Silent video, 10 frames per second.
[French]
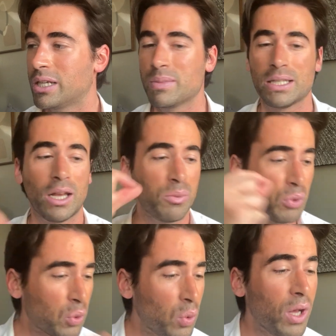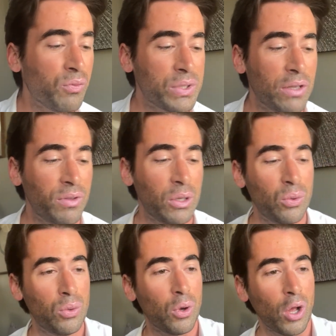comme ça, pourquoi vous avez
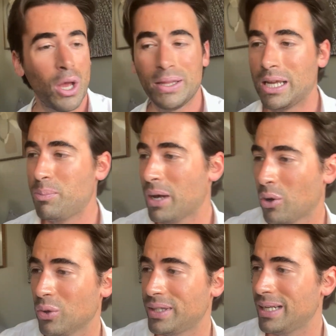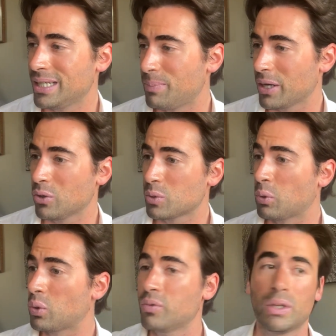eu euh, tel parent, telle expérience,
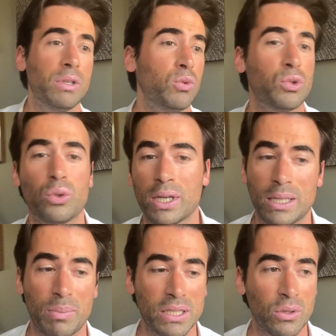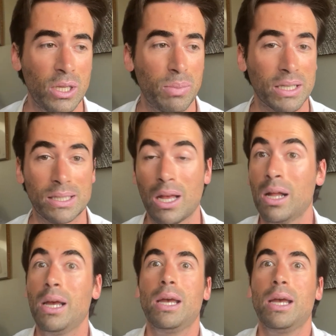pourquoi vous avez toujours été passionné par ça,